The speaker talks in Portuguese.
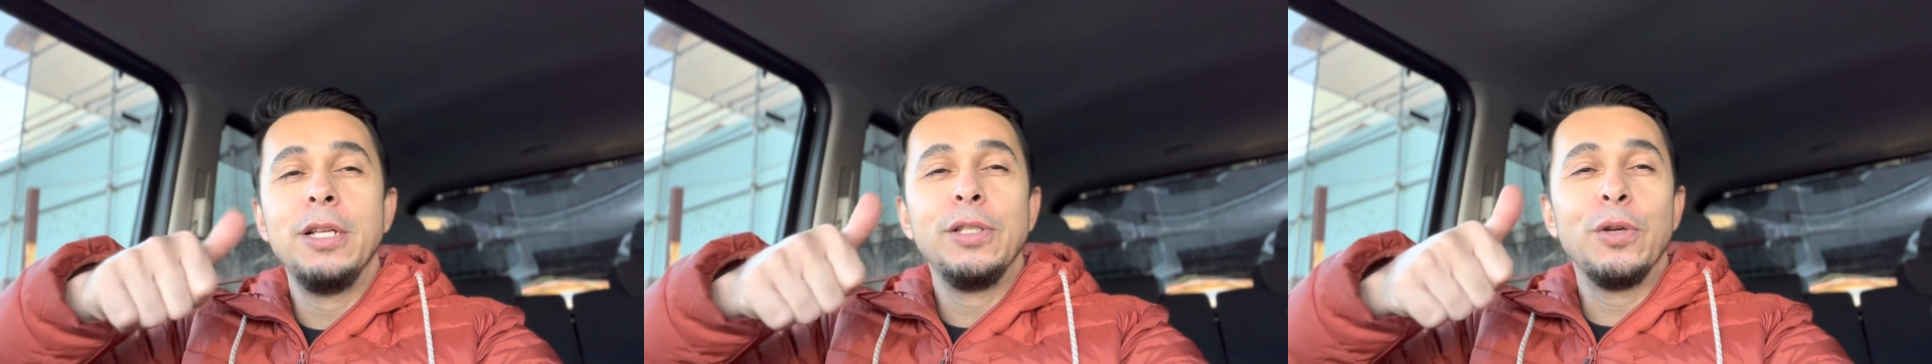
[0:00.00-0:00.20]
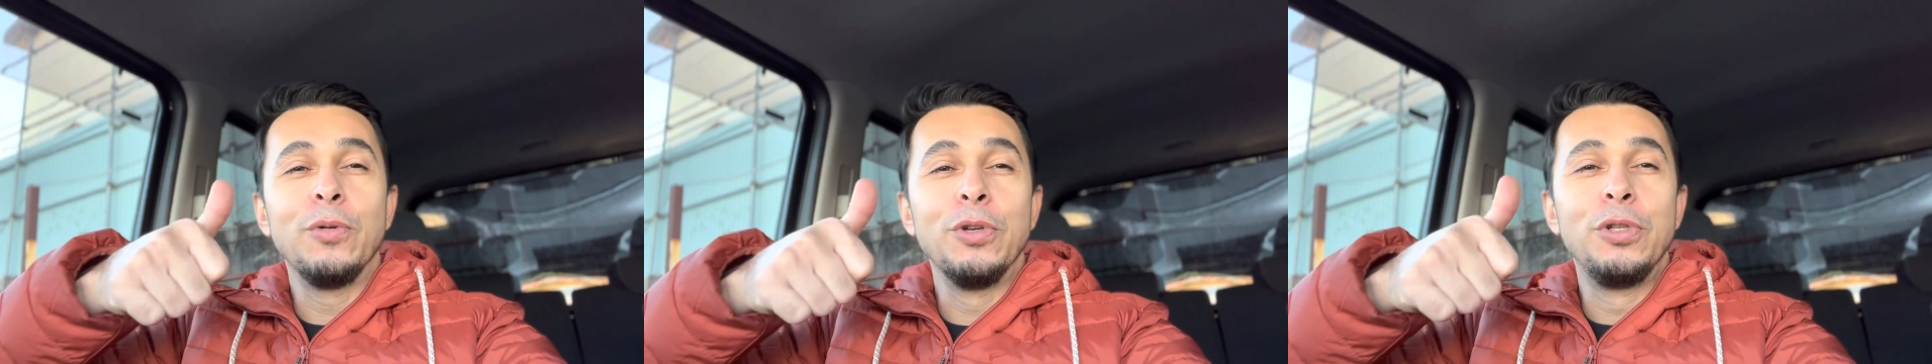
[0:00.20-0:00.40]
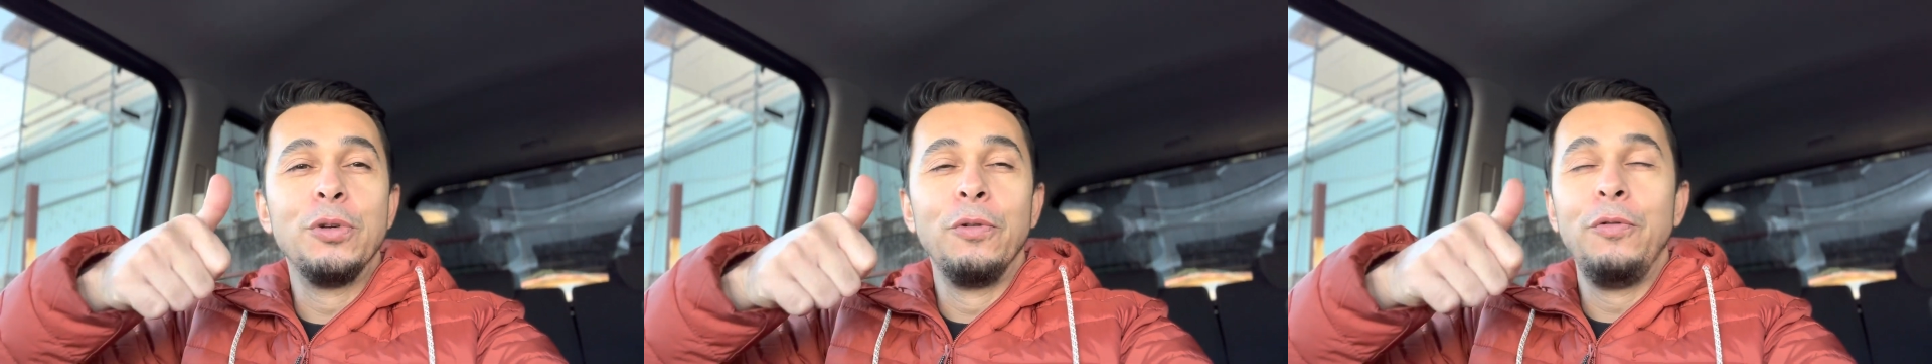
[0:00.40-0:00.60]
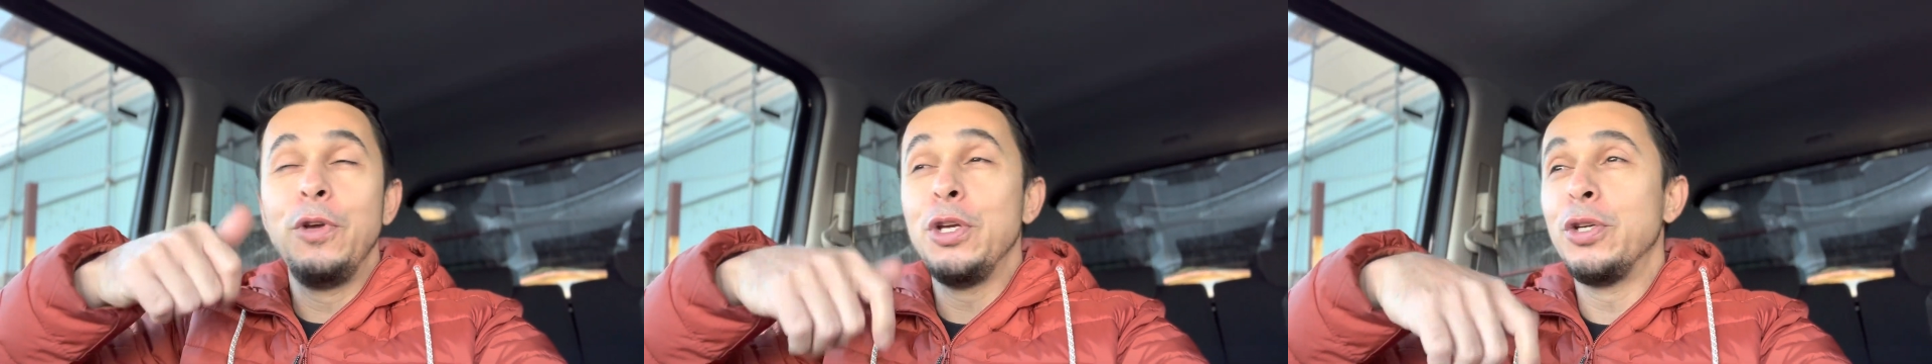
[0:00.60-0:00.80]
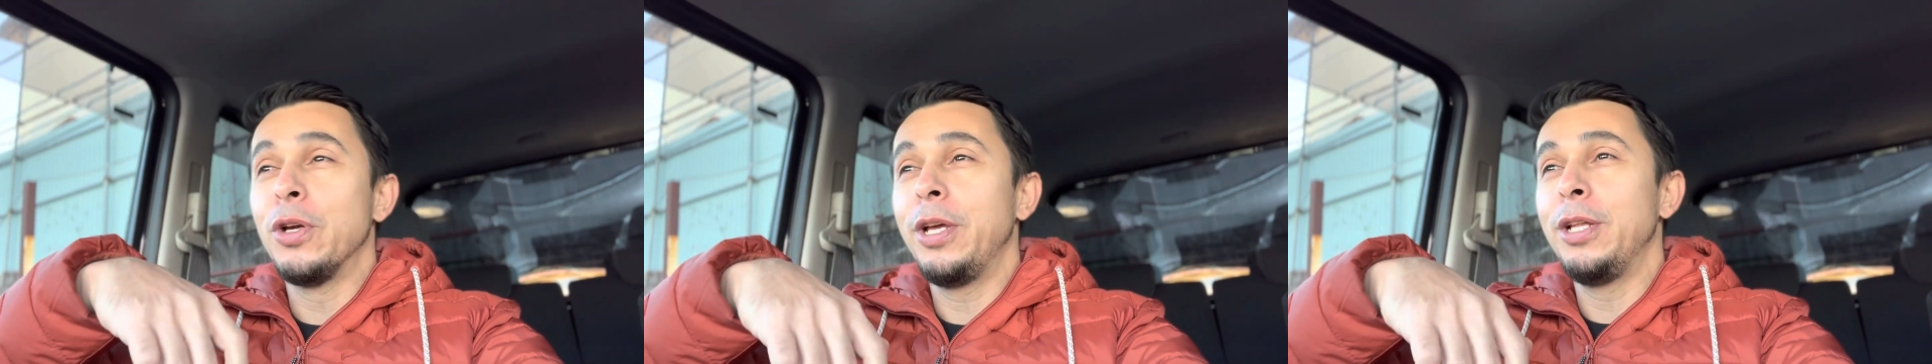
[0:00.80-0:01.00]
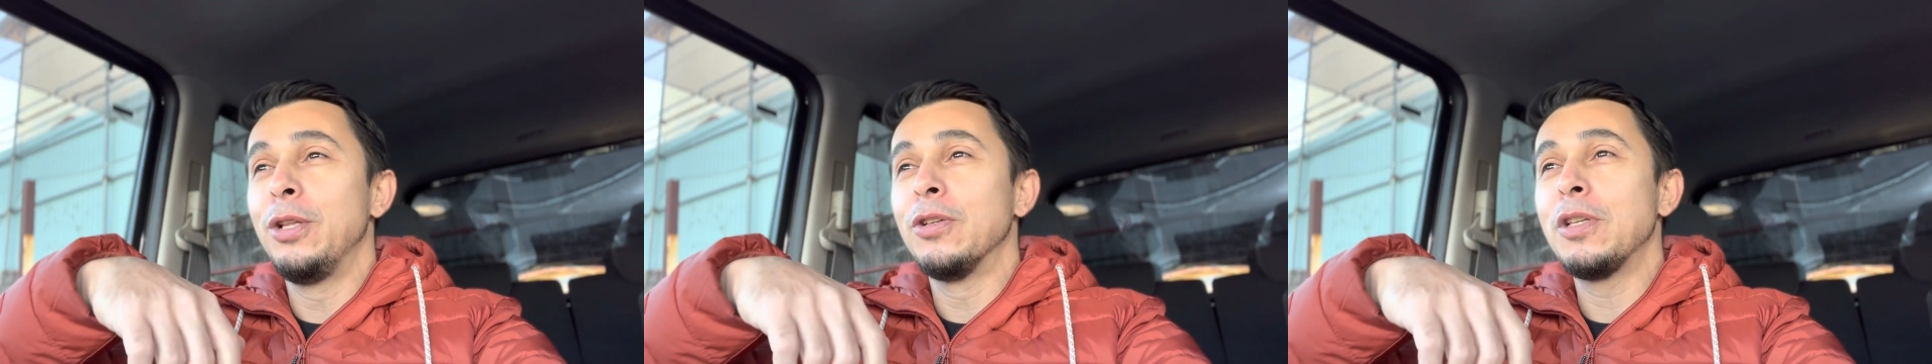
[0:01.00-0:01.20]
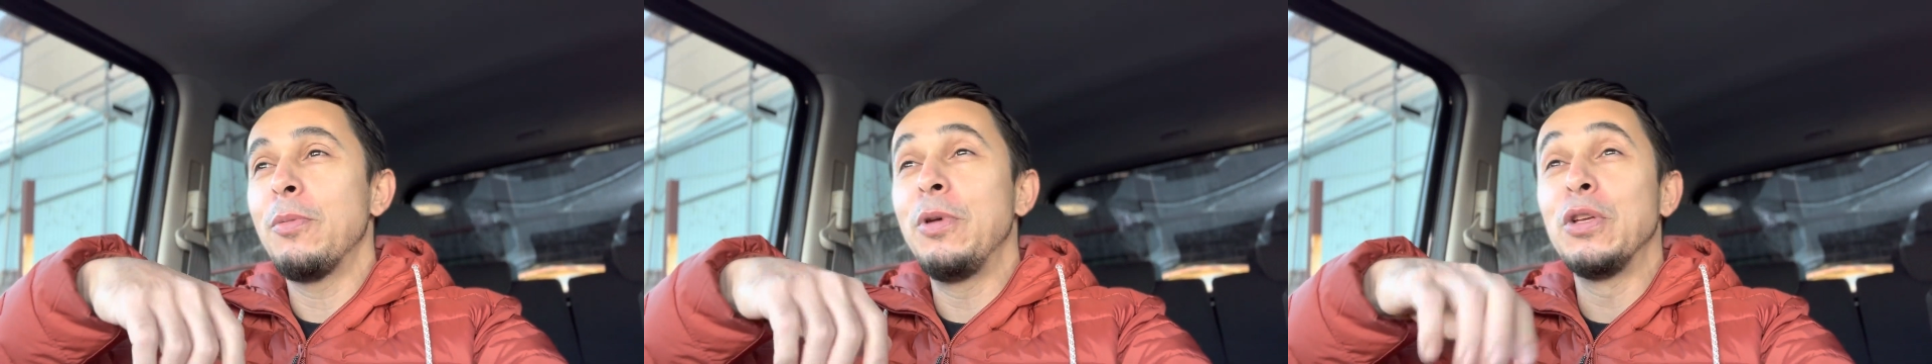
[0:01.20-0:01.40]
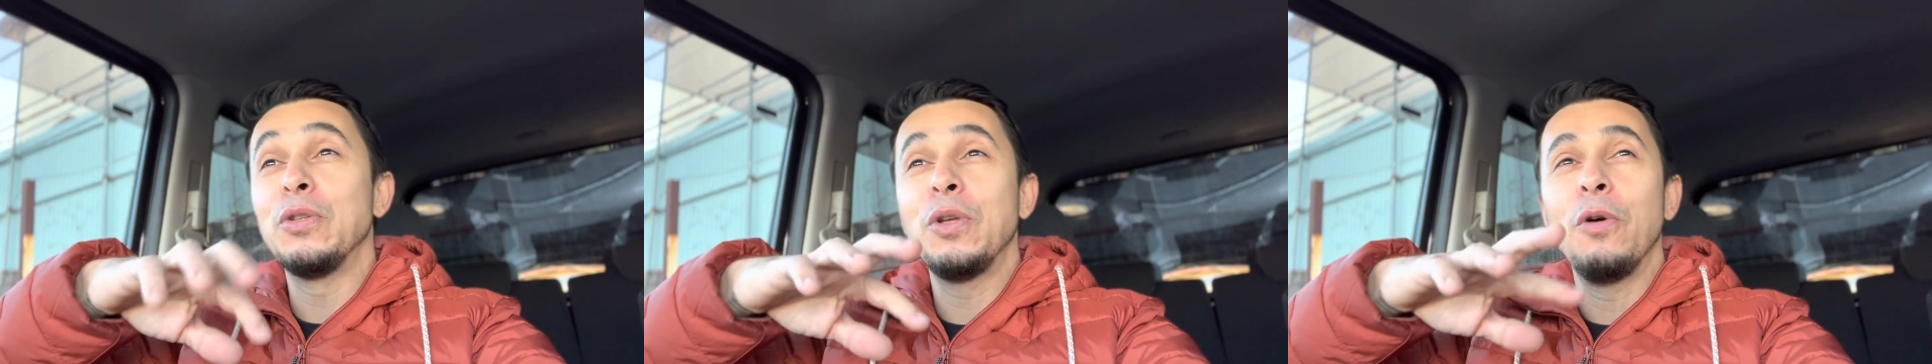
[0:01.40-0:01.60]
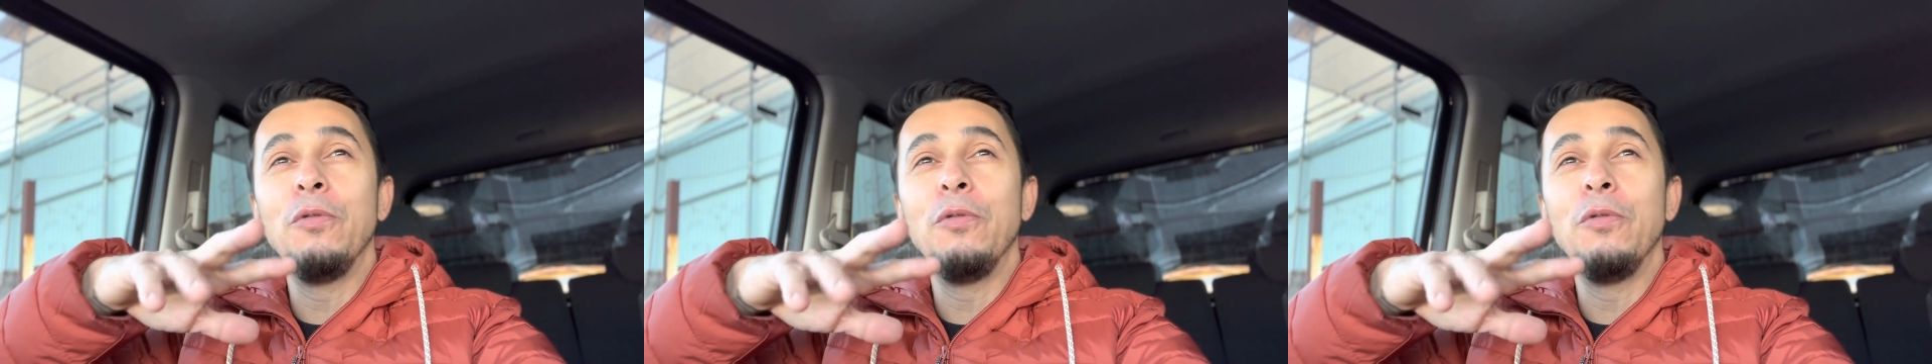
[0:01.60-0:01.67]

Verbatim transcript: Se curtiu o vídeo aí, Deus abençoe.